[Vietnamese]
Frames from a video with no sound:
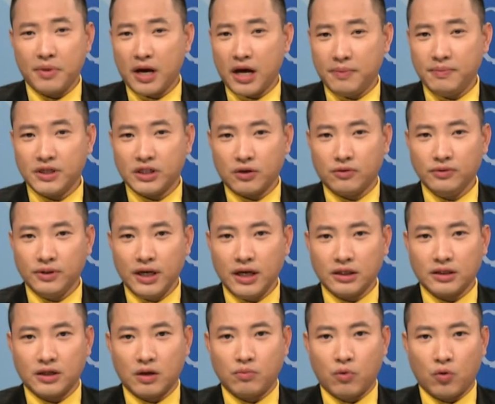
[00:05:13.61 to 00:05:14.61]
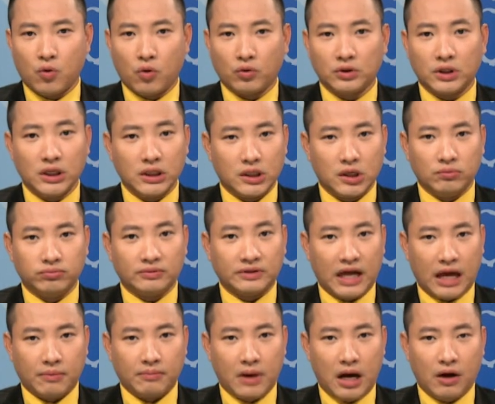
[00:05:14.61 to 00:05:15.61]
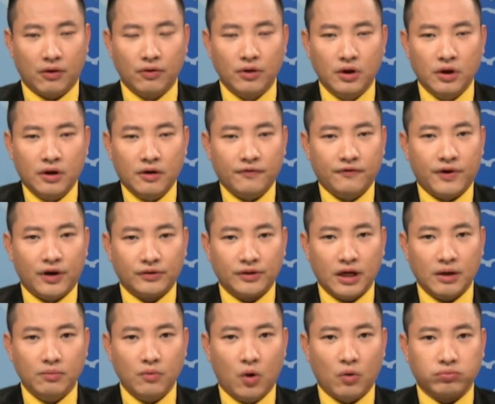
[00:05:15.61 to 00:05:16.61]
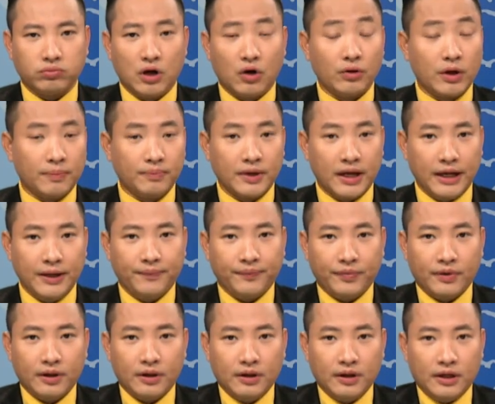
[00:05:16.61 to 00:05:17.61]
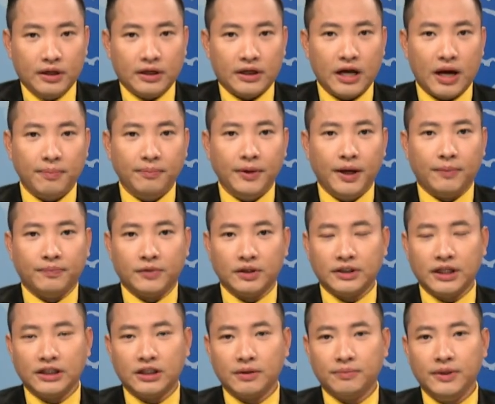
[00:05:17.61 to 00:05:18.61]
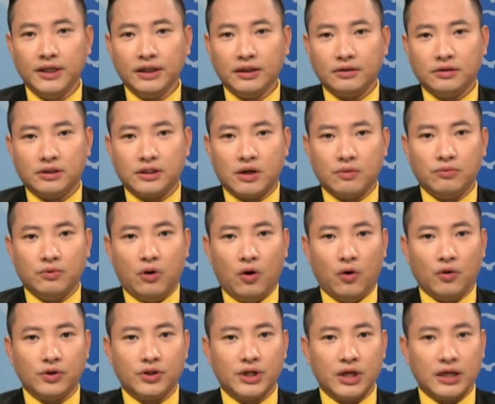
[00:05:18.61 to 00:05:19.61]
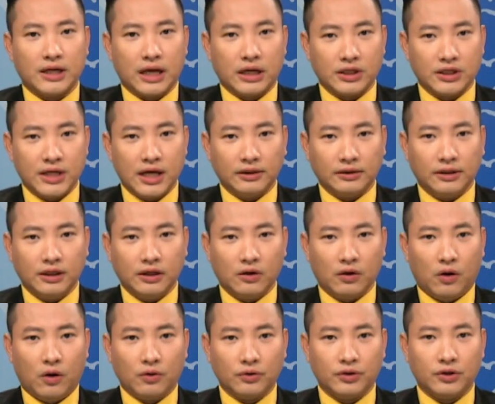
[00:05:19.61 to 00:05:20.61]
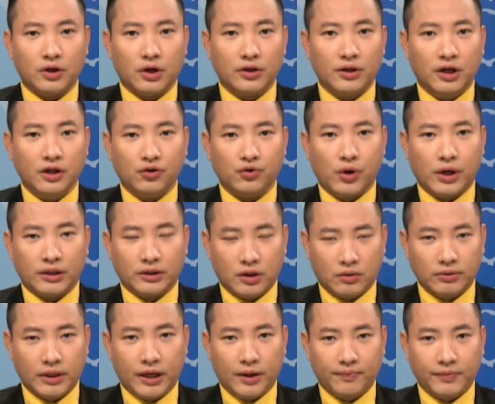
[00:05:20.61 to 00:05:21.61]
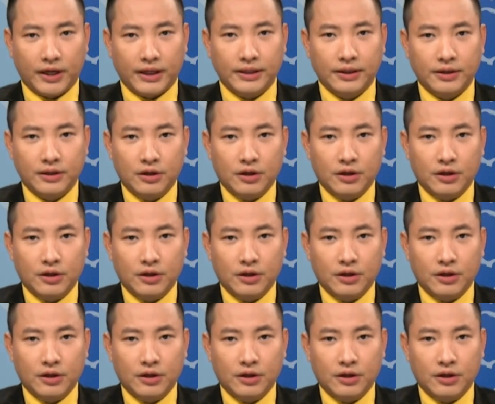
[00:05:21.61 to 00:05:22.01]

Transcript: 26 nhát trong một cuộc tấn công tàn bạo vào tháng 1 đầu năm nay. Khám nghiệm tử thi cho biết, trong hồ sơ cảnh sát tiết lộ cho giới truyền thông ngày hôm nay,